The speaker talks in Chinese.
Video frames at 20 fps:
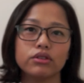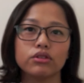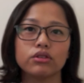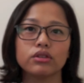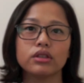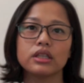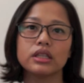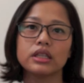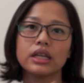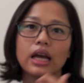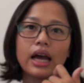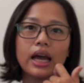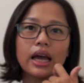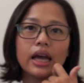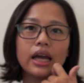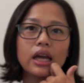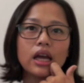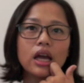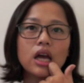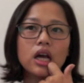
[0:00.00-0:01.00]
就是
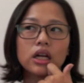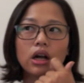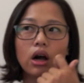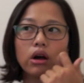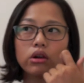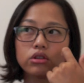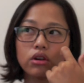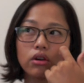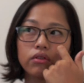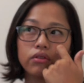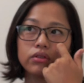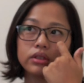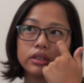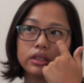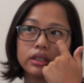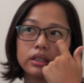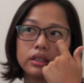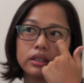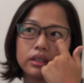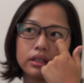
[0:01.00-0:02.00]
在高雄附
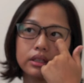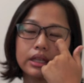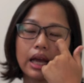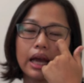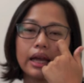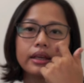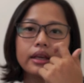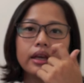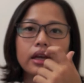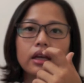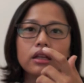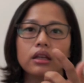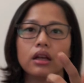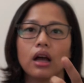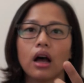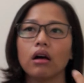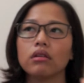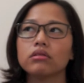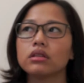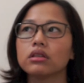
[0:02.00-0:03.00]
近展演，
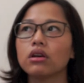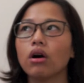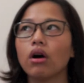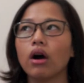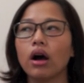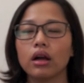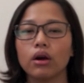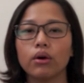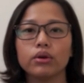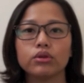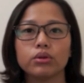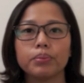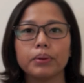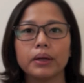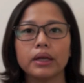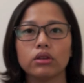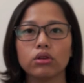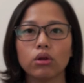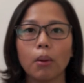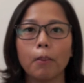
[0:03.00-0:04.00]
然后之后好像会去
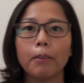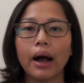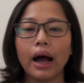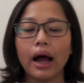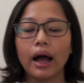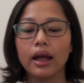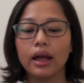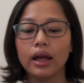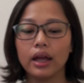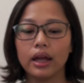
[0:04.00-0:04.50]
屏东吧。